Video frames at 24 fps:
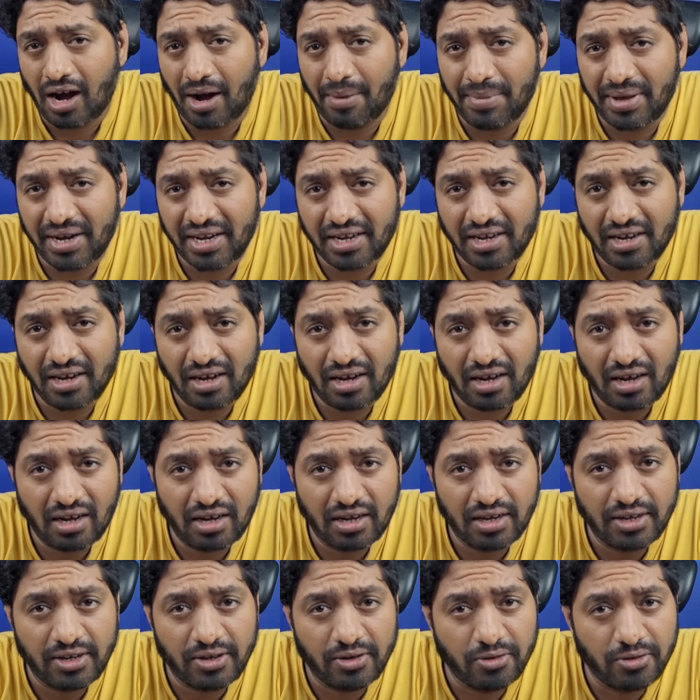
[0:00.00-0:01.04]
அமெரிக்கா
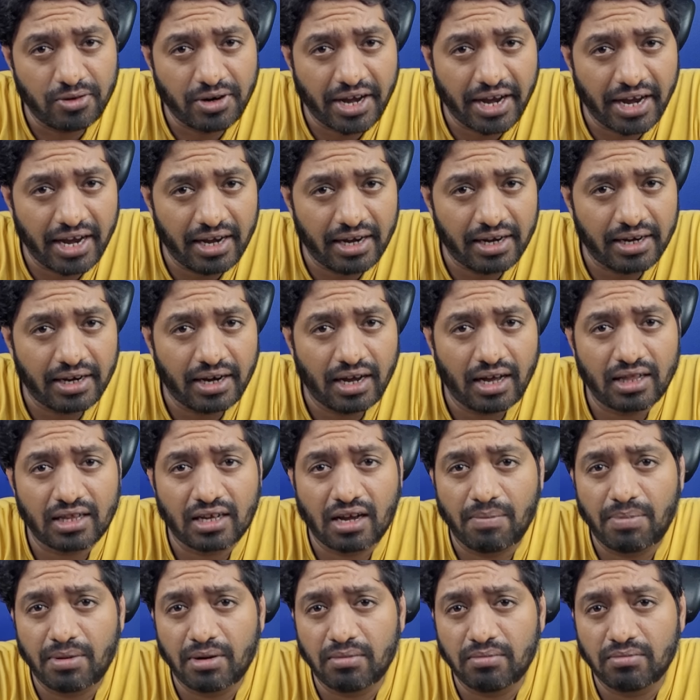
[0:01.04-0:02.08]
யூகே
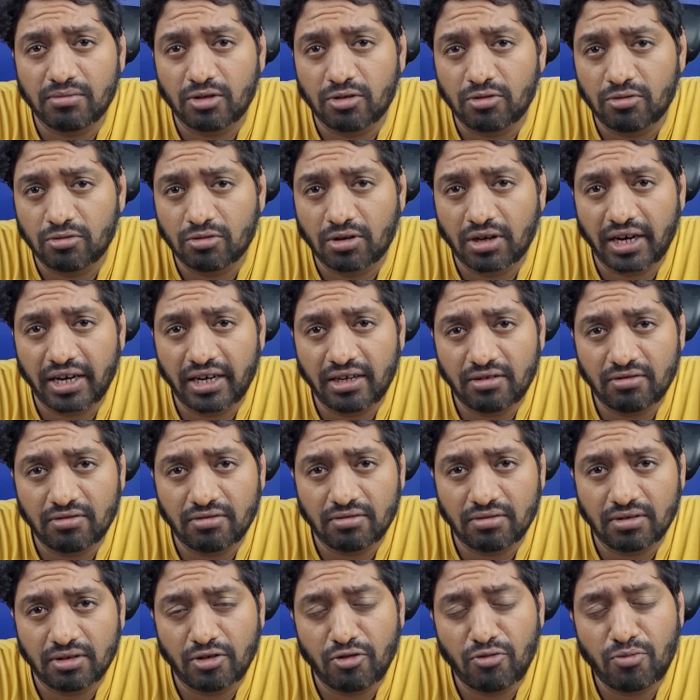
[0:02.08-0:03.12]
அதுக்கப்புறம் உக்ரைன்
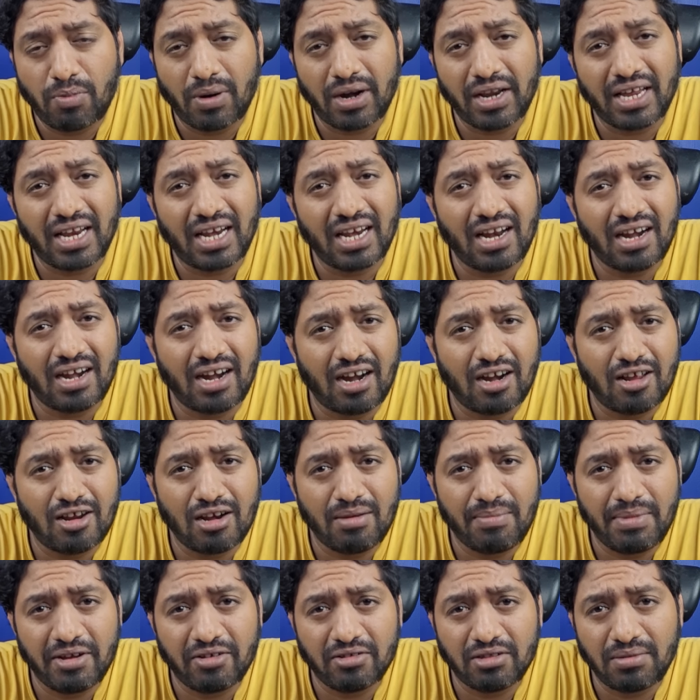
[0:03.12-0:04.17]
உட்பட எல்லா
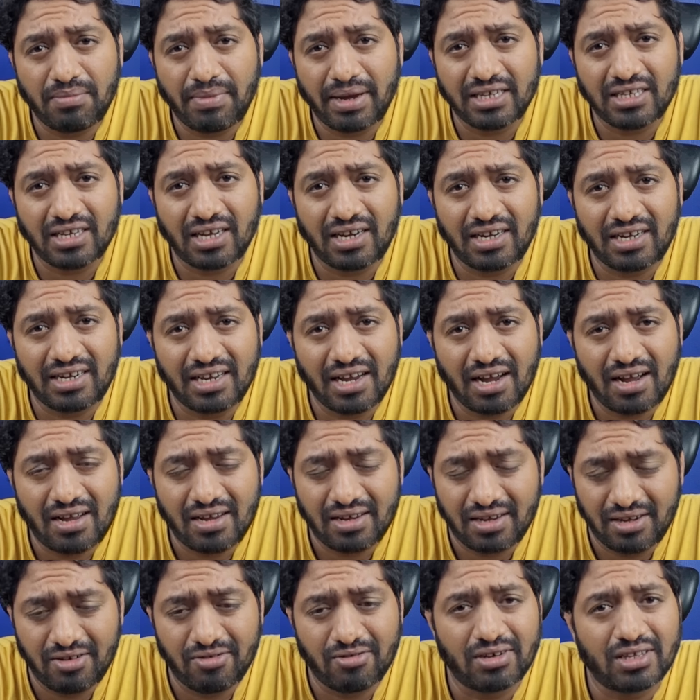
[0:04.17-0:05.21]
நாடுகளுமே வந்து
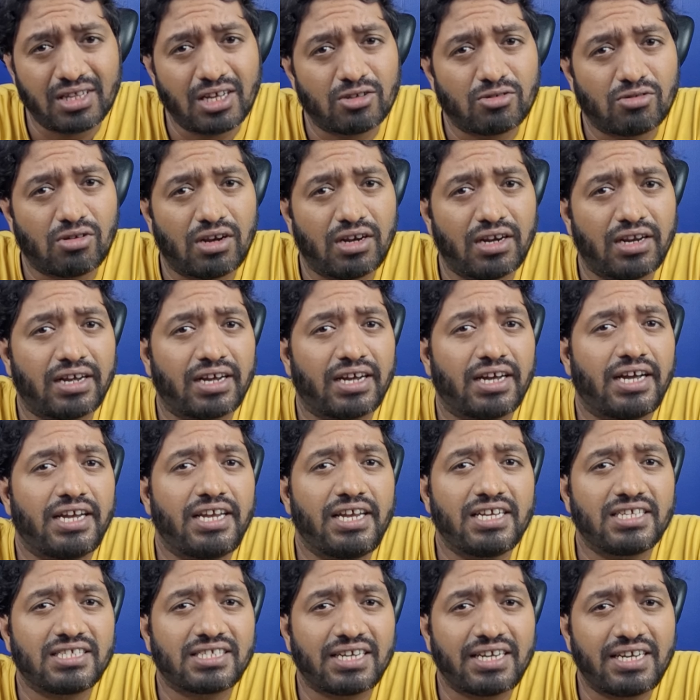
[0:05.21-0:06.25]
மெஜாரிட்டியாக இவங்க தான் சொல்கிறாங்க
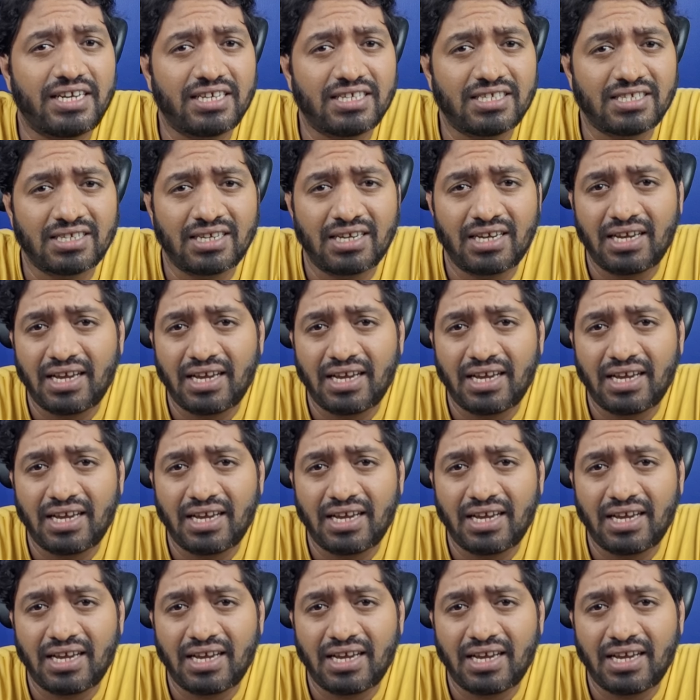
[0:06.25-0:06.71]
ஐஎஸ்ஐஎஸ்